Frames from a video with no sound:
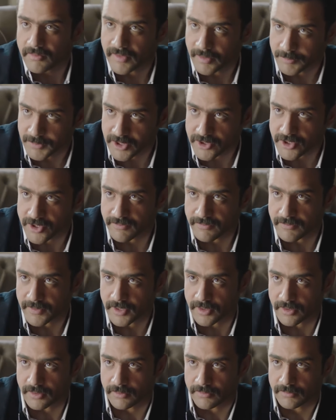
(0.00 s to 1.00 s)
فهمني يا شريف
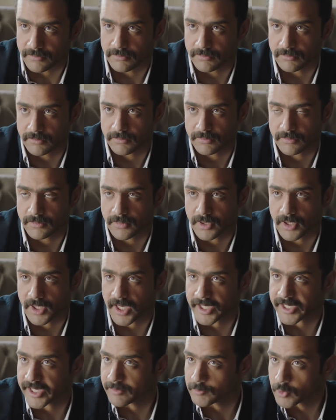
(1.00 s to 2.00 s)
بيه
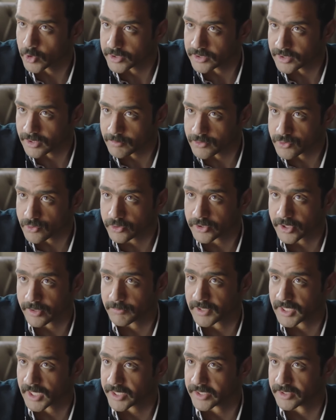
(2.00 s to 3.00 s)
الحكايه ممكن تلبس
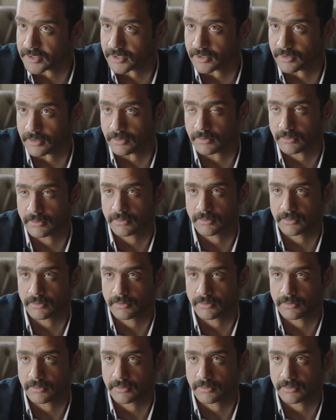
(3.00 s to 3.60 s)
اختك من ناحيتين